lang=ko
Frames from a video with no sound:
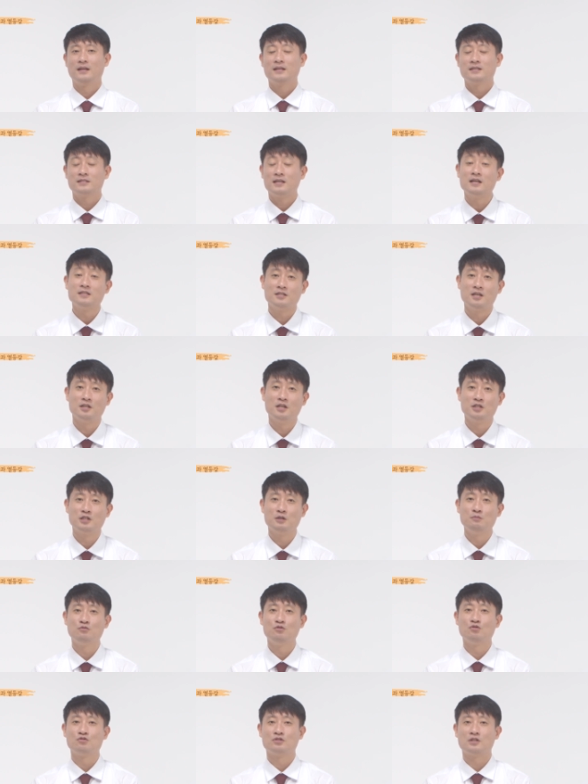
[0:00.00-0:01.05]
창세기
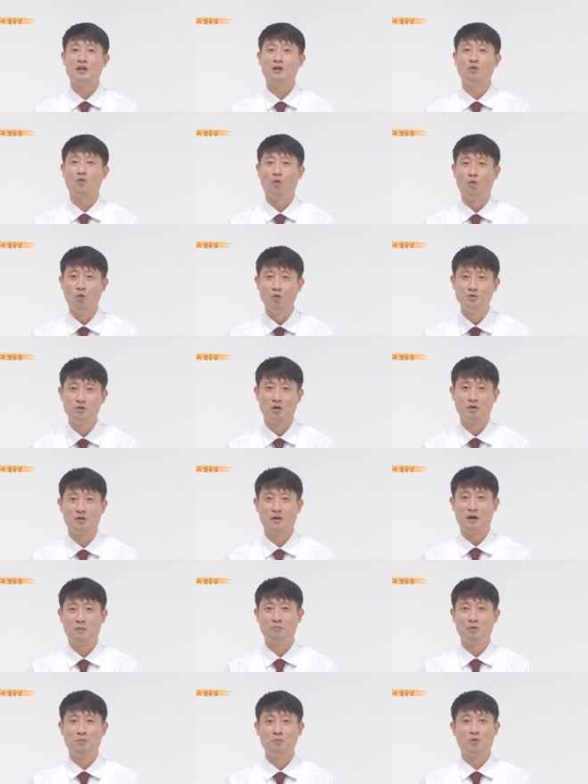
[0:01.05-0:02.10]
16장 5절을
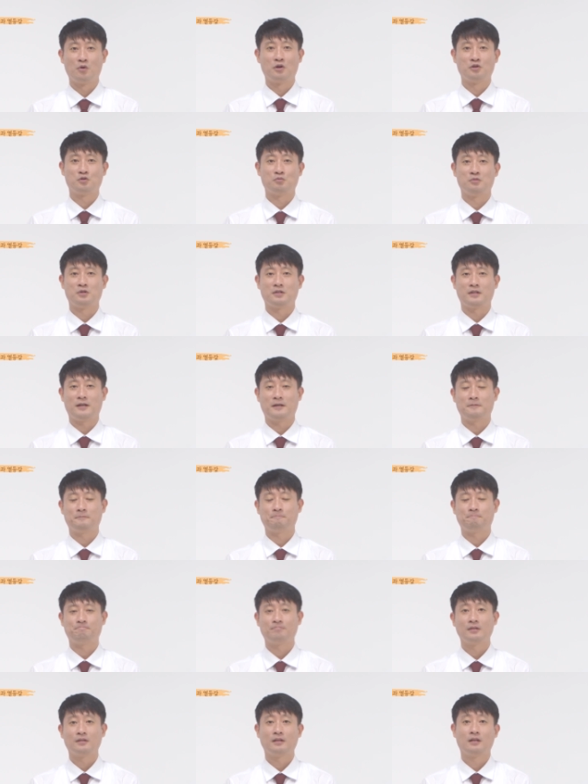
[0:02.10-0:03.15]
한번 보겠습니다.
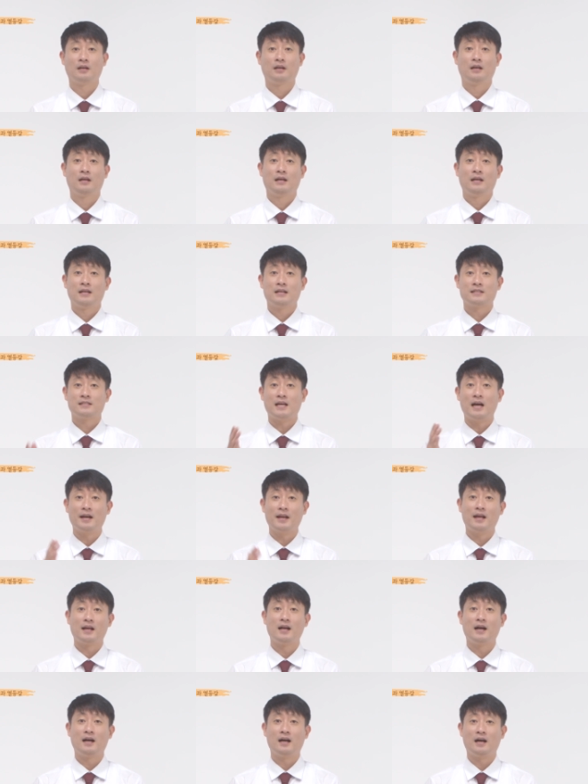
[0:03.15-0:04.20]

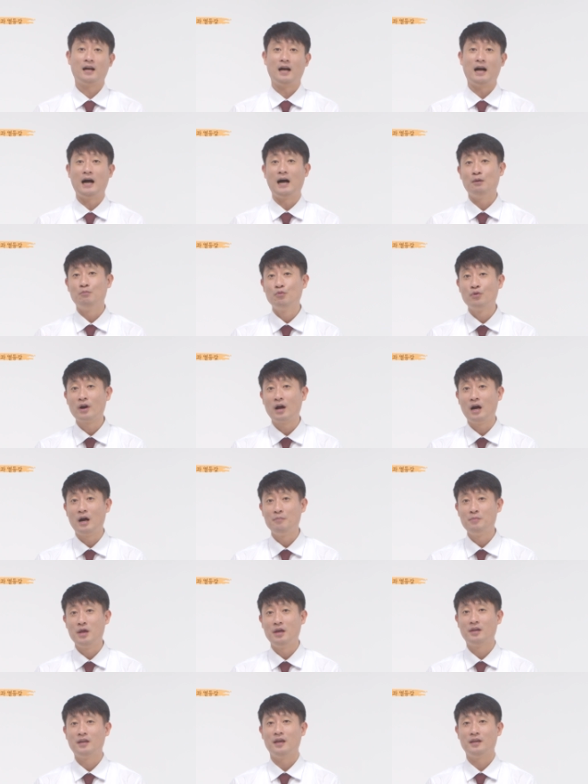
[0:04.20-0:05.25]
사례가
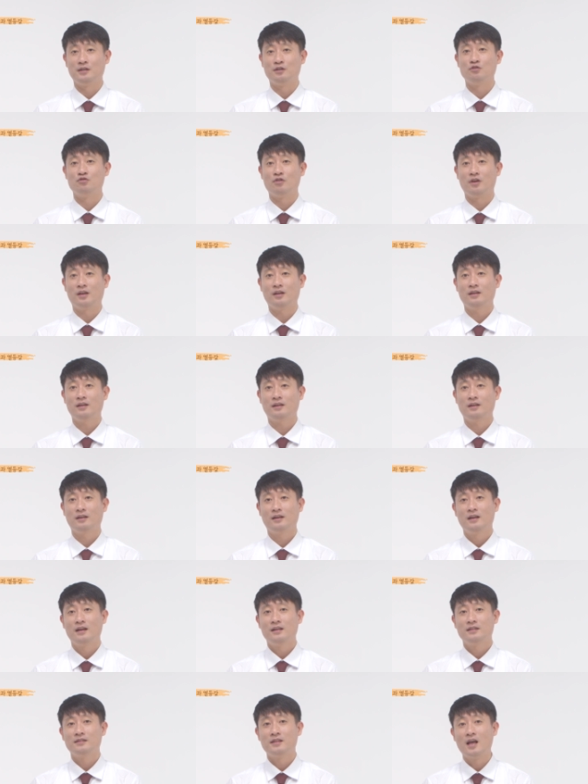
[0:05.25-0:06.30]
아브라함에게 이르되
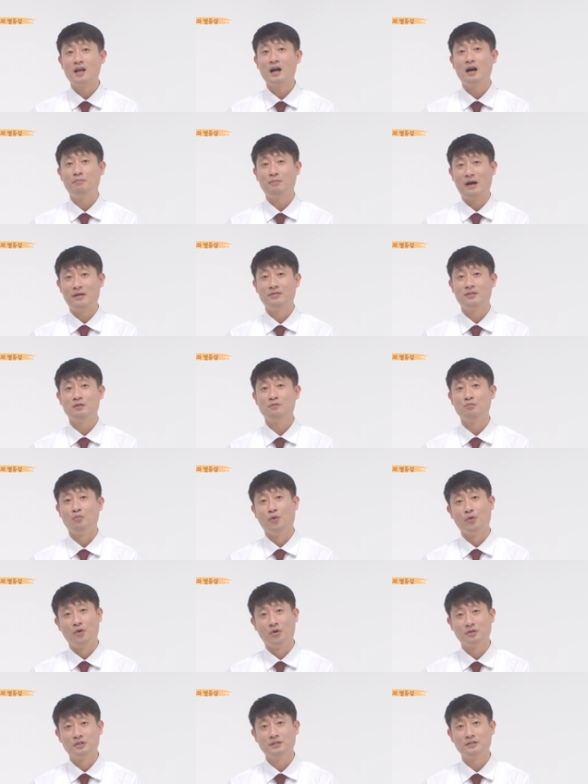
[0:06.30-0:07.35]
내가 받는
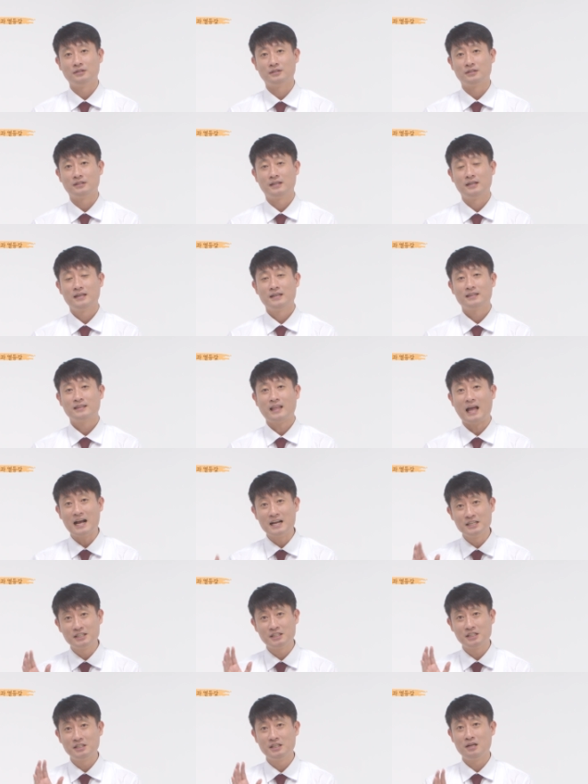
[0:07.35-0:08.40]
모욕은
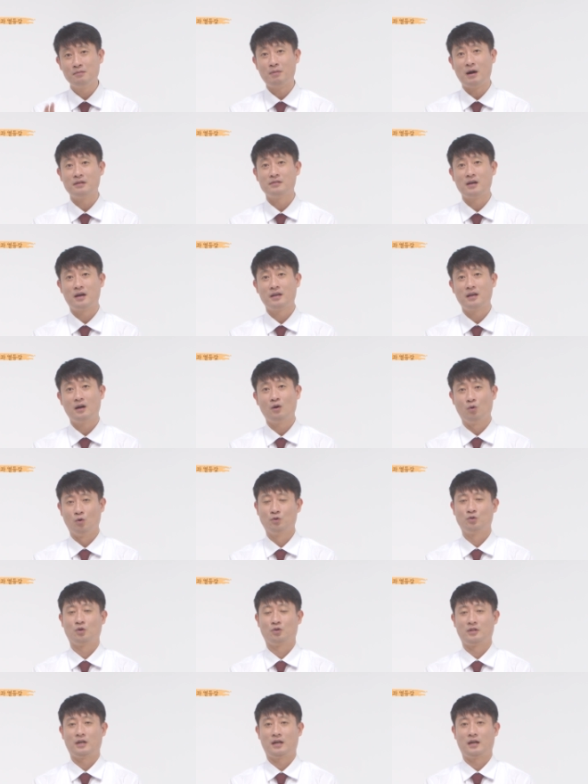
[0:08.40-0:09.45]
당신이 받아야
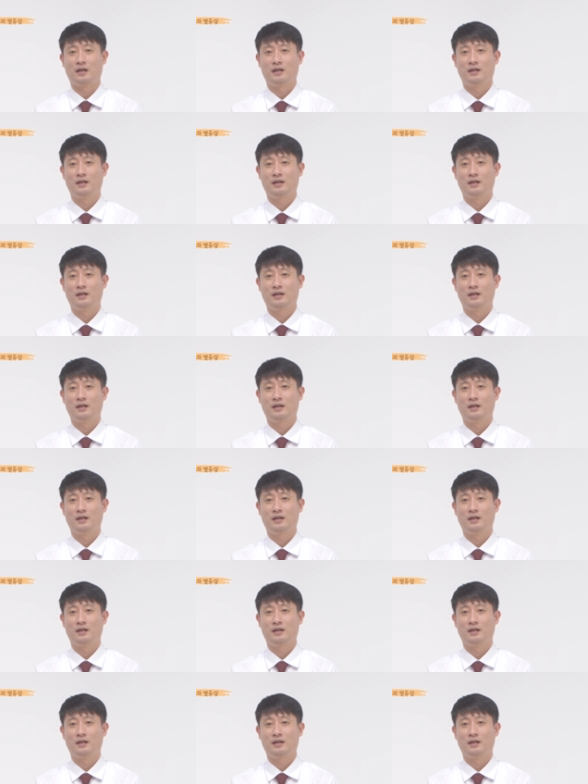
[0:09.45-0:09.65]
옳도다.